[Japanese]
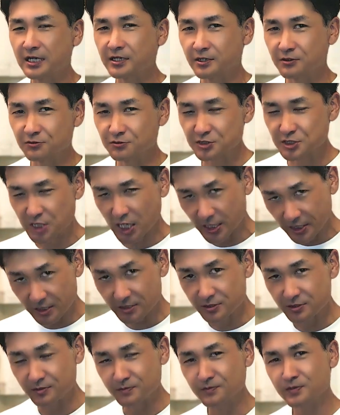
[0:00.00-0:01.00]
根の遮
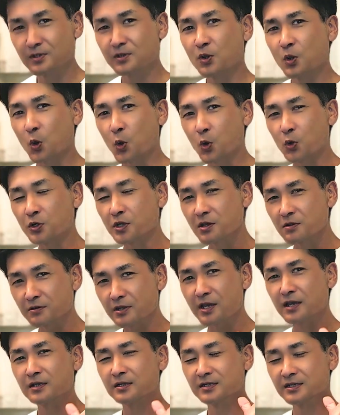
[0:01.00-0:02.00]
熱これを
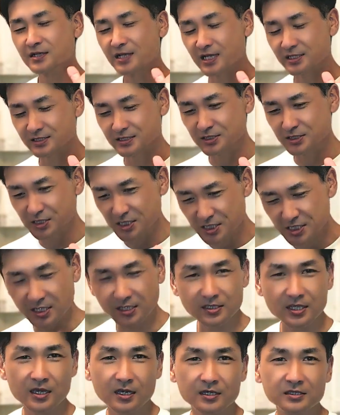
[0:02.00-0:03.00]
ね夏にし
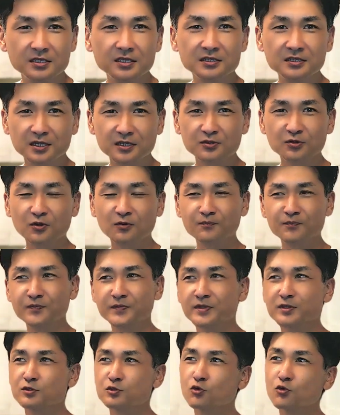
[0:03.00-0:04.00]
か体感できないと
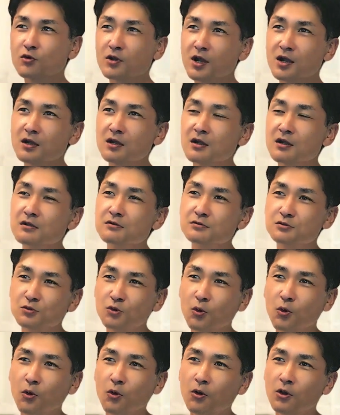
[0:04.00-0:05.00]
そう考える
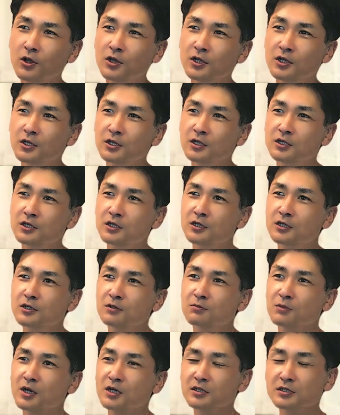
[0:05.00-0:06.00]
と
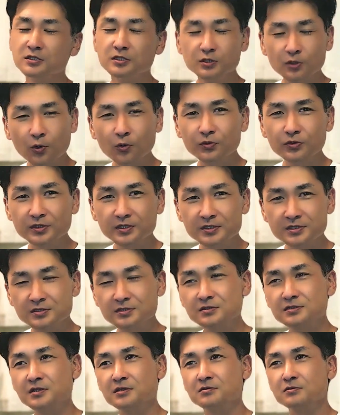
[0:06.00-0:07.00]
まあ、日本に
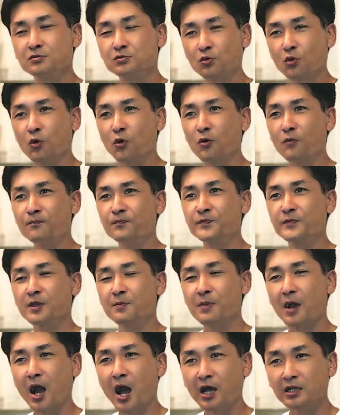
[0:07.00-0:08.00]
住んでると
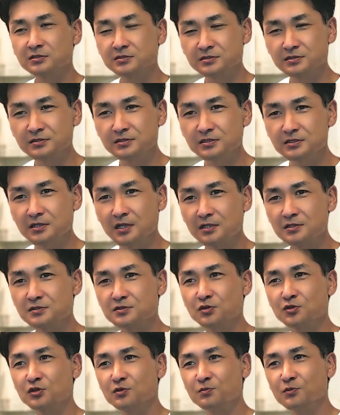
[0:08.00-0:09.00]
やっぱ暑い
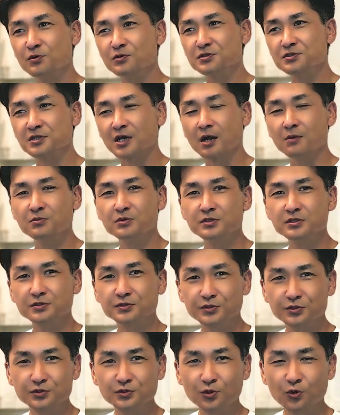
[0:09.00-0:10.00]
夏よりも寒い
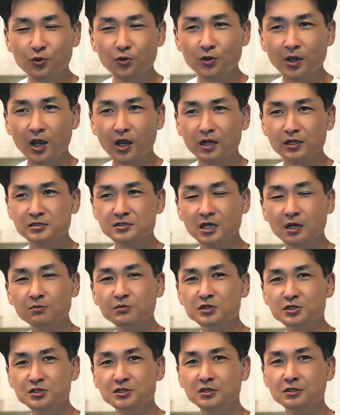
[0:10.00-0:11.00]
冬の方が
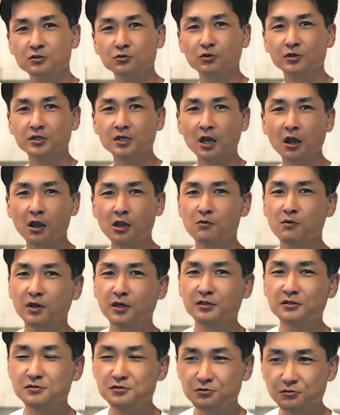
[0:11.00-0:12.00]
寒い時期の方が長いわ
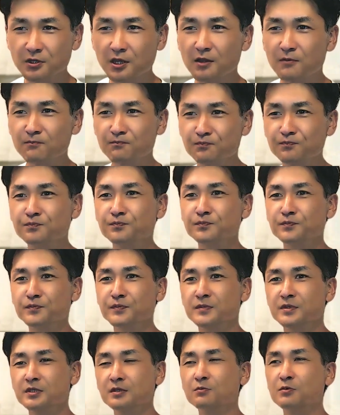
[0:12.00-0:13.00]
けですよね、う
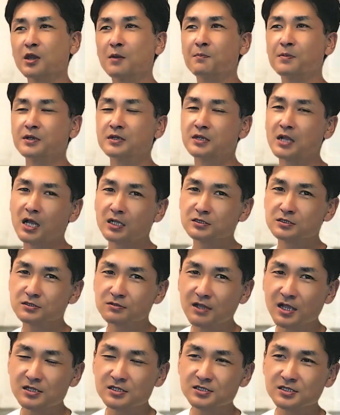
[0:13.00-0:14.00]
ん、でもやっぱり
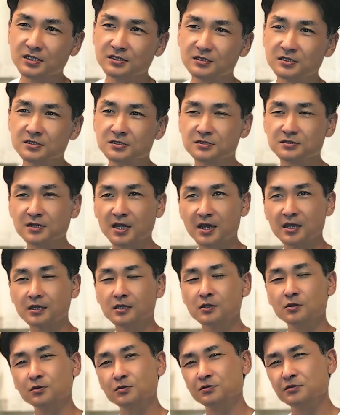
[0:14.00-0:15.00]
夏の暑さって辛
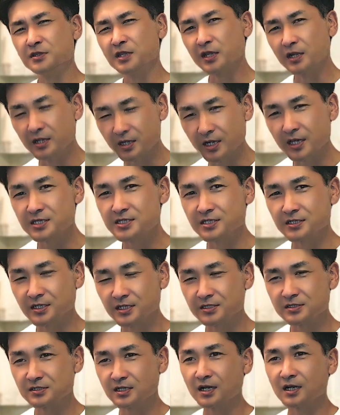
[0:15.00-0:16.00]
い夜寝れないじゃ
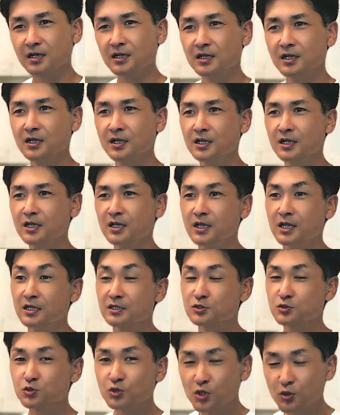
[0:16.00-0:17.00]
ないですか
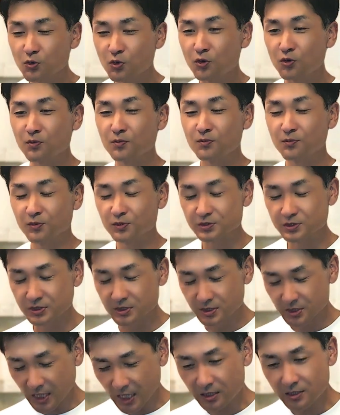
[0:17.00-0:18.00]
それを
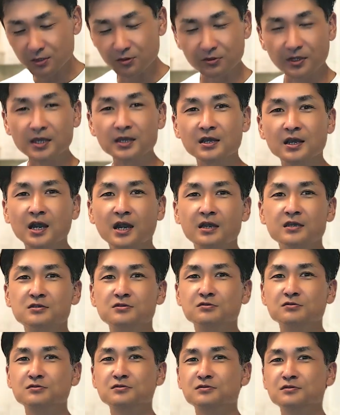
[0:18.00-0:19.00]
スカッとね解
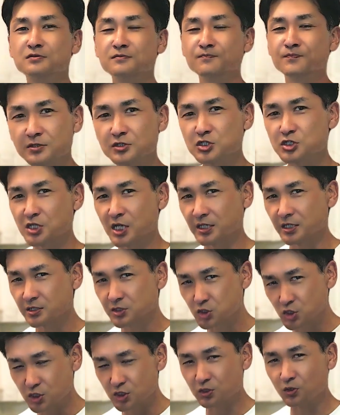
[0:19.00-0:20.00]
消する遮
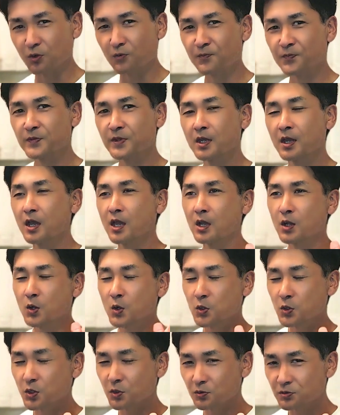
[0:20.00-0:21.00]
熱シート
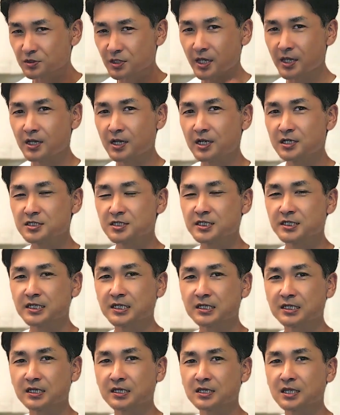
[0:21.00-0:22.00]
これを体感してい
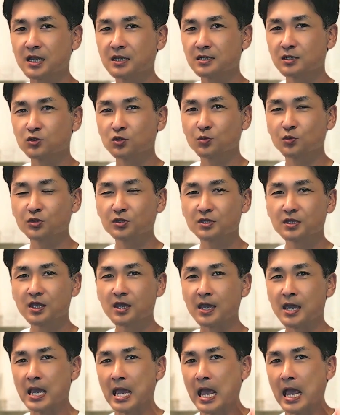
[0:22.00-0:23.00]
ただきたいなと思って